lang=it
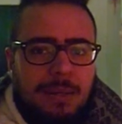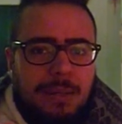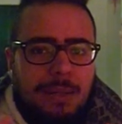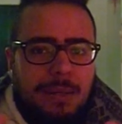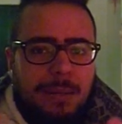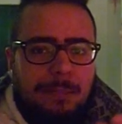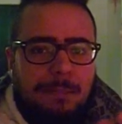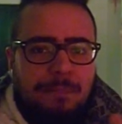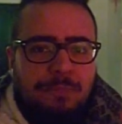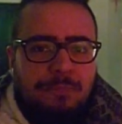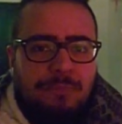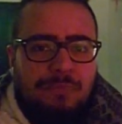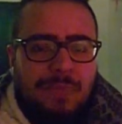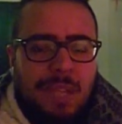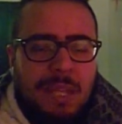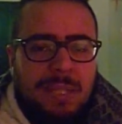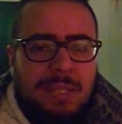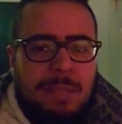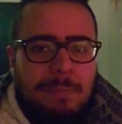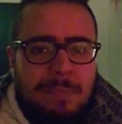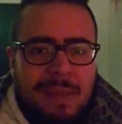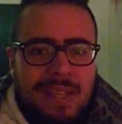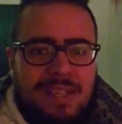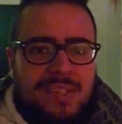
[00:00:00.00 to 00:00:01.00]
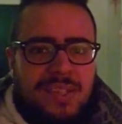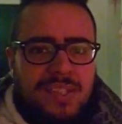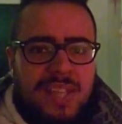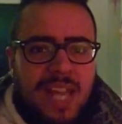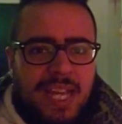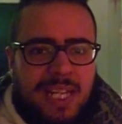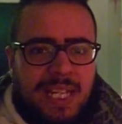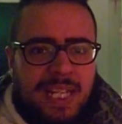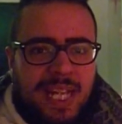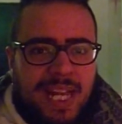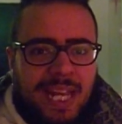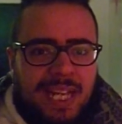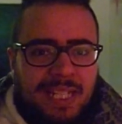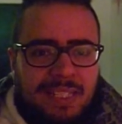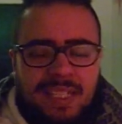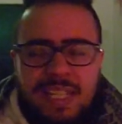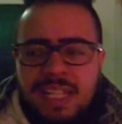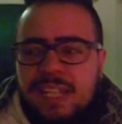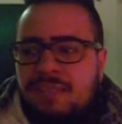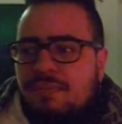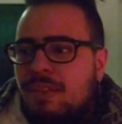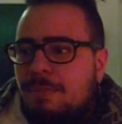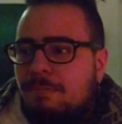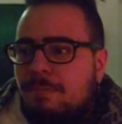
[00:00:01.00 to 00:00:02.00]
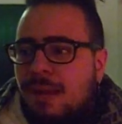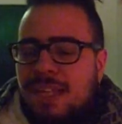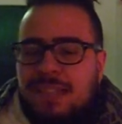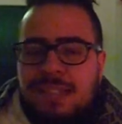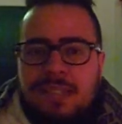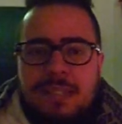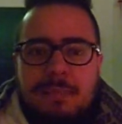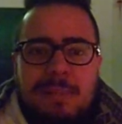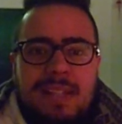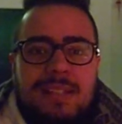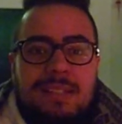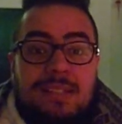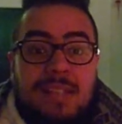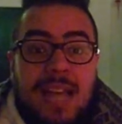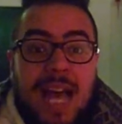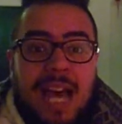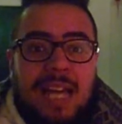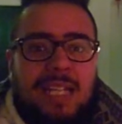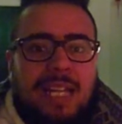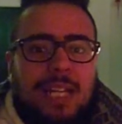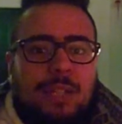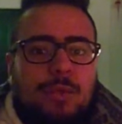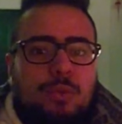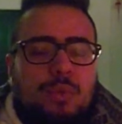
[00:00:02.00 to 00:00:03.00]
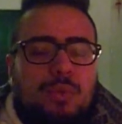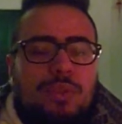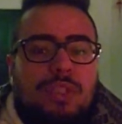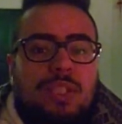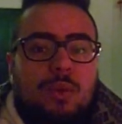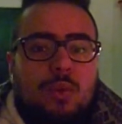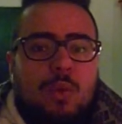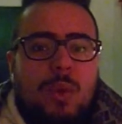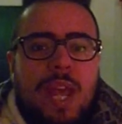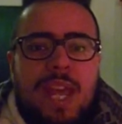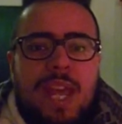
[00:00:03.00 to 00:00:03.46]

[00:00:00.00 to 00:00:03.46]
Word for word: ehm, di pensieri negativi, basti pensare a tutti